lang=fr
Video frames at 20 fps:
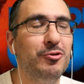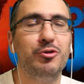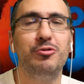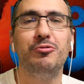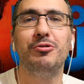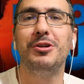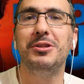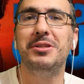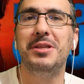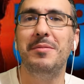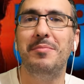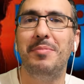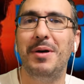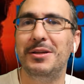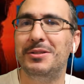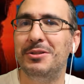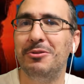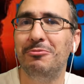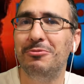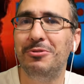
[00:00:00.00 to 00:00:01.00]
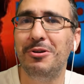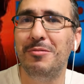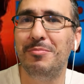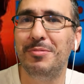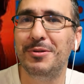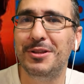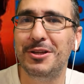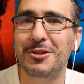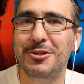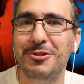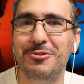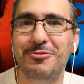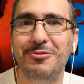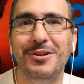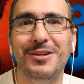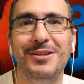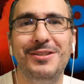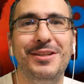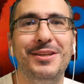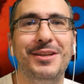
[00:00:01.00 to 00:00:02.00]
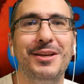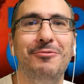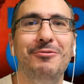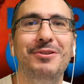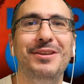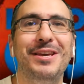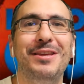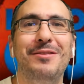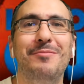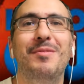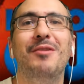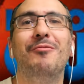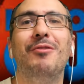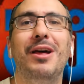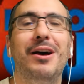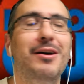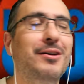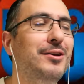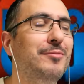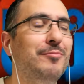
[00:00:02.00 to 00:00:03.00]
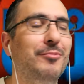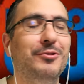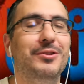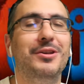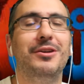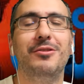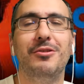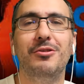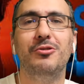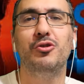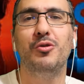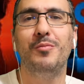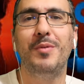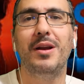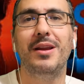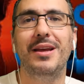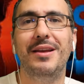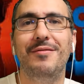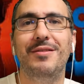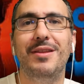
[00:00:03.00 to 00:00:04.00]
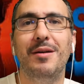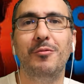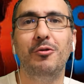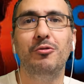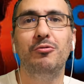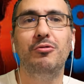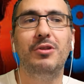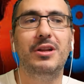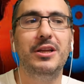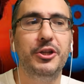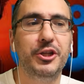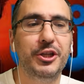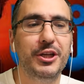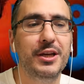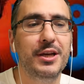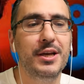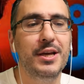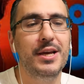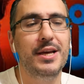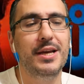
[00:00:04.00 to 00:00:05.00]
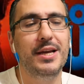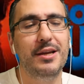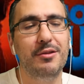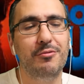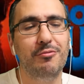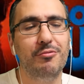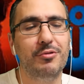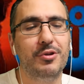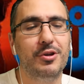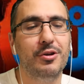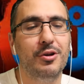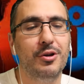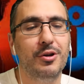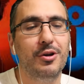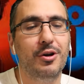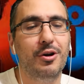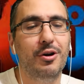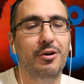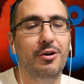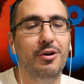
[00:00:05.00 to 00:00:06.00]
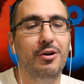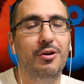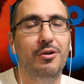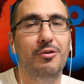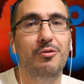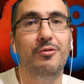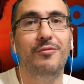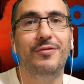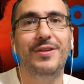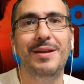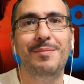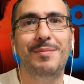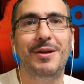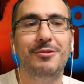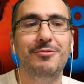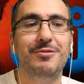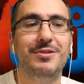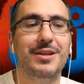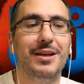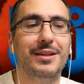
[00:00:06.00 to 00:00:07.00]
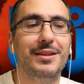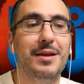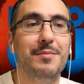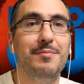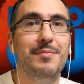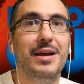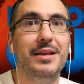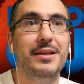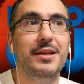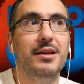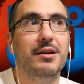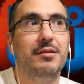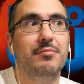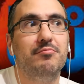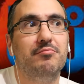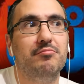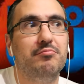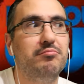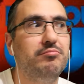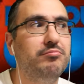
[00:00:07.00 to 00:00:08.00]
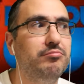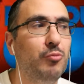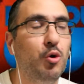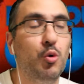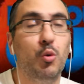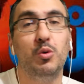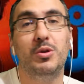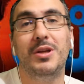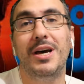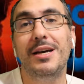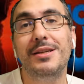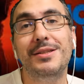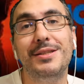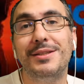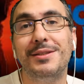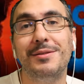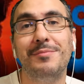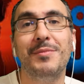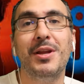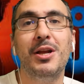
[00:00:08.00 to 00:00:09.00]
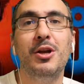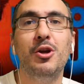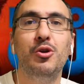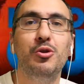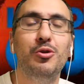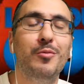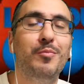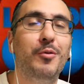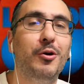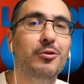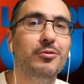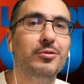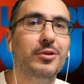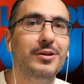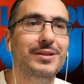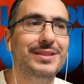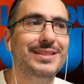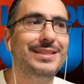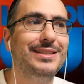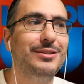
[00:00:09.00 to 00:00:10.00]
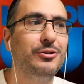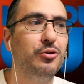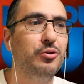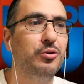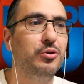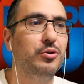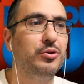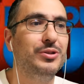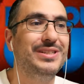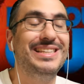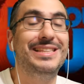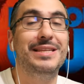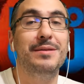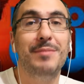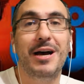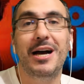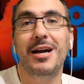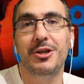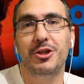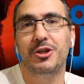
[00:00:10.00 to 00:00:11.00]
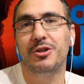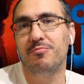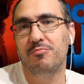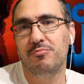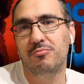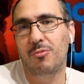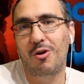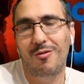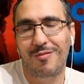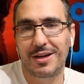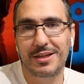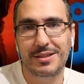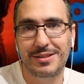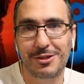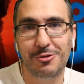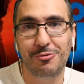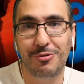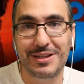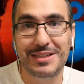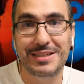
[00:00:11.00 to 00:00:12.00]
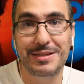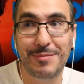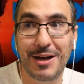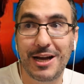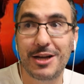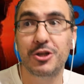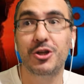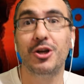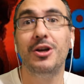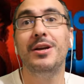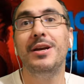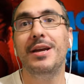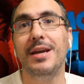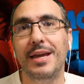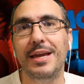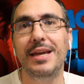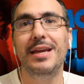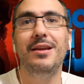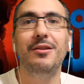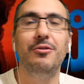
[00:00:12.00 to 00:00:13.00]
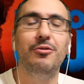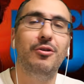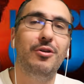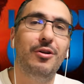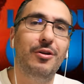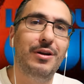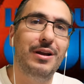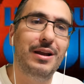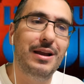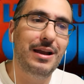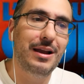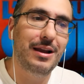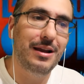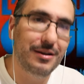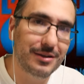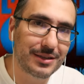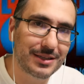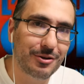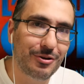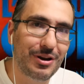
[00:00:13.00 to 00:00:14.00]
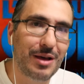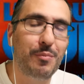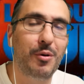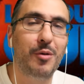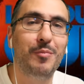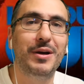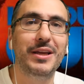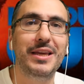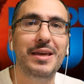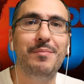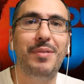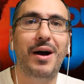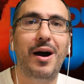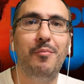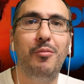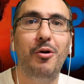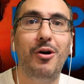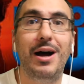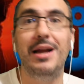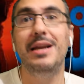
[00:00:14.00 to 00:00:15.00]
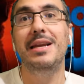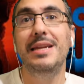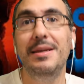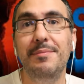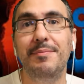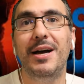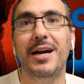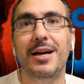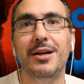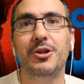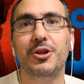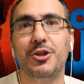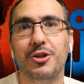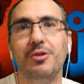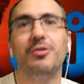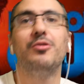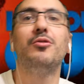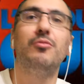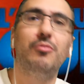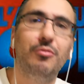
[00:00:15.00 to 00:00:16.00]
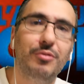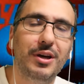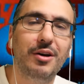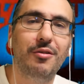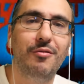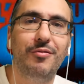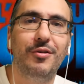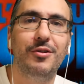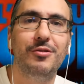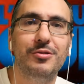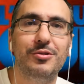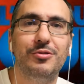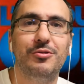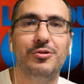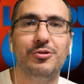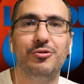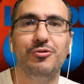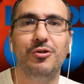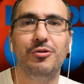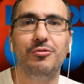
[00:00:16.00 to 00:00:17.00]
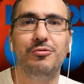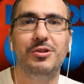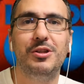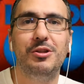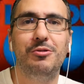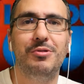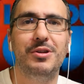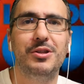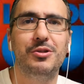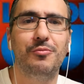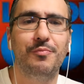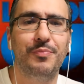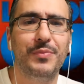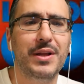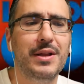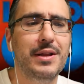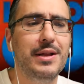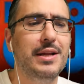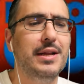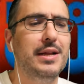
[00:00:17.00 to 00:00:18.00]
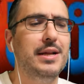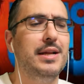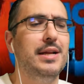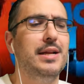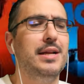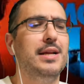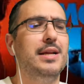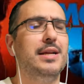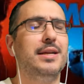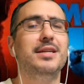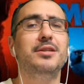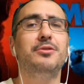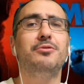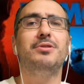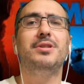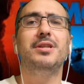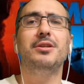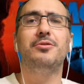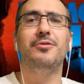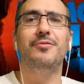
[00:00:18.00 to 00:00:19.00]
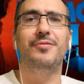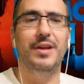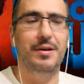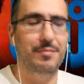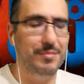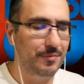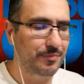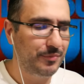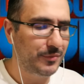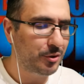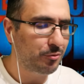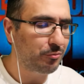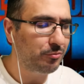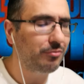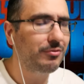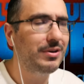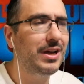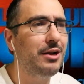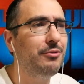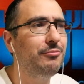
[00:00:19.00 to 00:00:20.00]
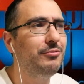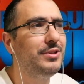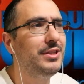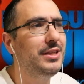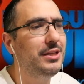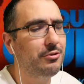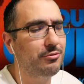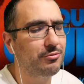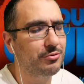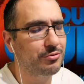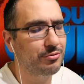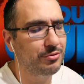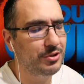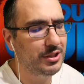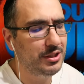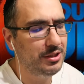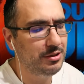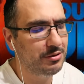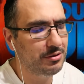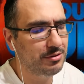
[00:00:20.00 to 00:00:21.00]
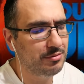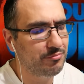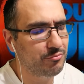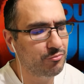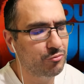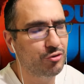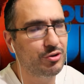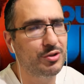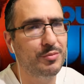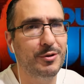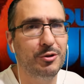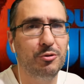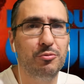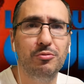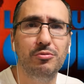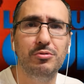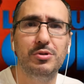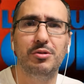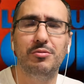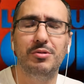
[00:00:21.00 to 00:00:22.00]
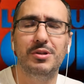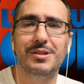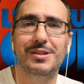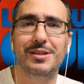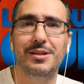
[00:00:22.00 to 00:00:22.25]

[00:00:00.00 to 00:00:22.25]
Je suis resté pas assez longtemps, peut-être j'y suis resté qu'un week-end, mais voilà, pour dire que je parle évidemment du cliché. Et donc, euh, le film a d'une certaine manière l'audace de prendre cette image, on va rester sur les images, et de se l'approprier par rapport à l'image qu'on a en France de ce genre de situation. Qu'est-ce que c'est que ce film Quand on a le titre, on se dit, euh, je sais pas trop, c'est quoi